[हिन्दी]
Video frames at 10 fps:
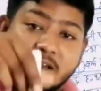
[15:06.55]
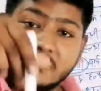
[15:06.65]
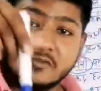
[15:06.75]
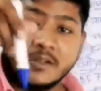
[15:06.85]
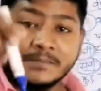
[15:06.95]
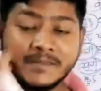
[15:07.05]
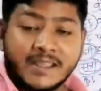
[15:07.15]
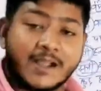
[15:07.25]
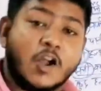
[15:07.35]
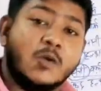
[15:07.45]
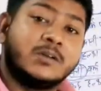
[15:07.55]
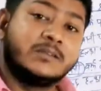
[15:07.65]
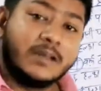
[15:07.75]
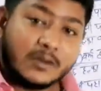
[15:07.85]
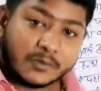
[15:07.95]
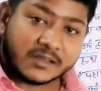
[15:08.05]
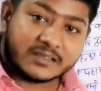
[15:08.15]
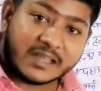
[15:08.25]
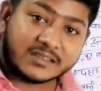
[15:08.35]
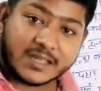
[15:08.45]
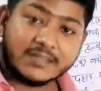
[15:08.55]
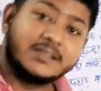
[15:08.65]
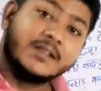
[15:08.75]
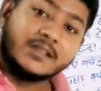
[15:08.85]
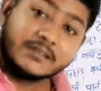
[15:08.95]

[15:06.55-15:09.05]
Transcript: वैल्यू या कॉमन वैल्यू के साथ साथ